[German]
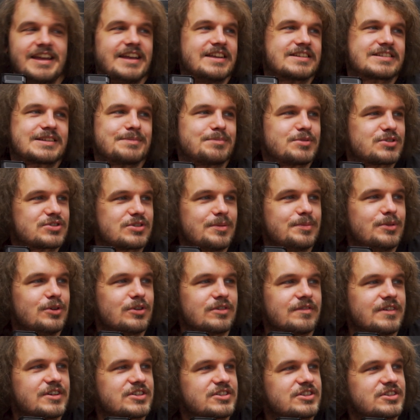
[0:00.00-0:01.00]
Ey, es gibt bestimmt
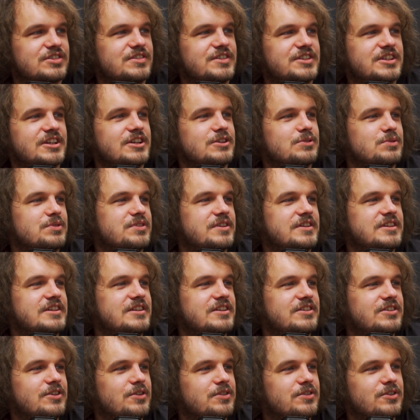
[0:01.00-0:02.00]
irgendwelche Twitter-User, die
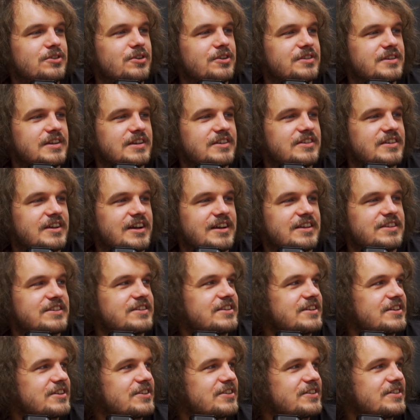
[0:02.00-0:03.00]
das aus dem Kontext
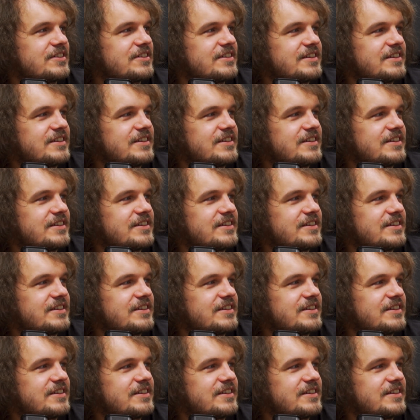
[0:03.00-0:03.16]
reißen, dann so.